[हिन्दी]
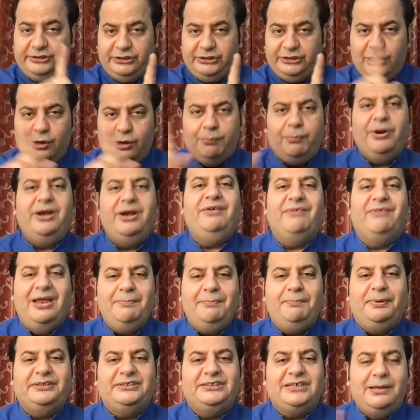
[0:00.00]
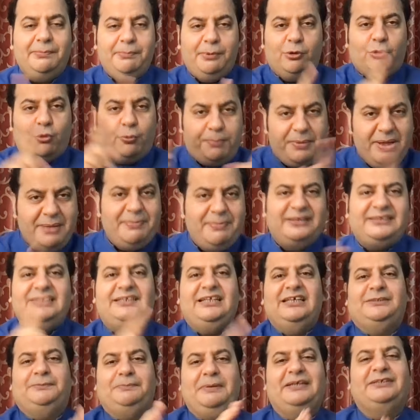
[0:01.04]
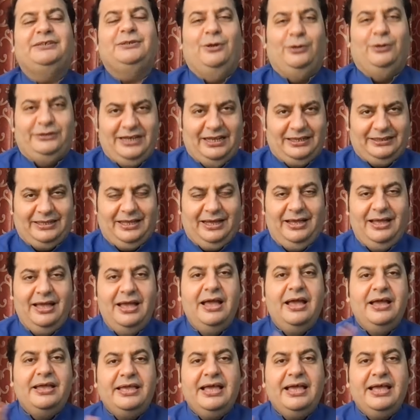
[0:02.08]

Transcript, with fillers: जीरो पॉइंट वन परसेंट पर रुपए में से दस पैसा हो जाता है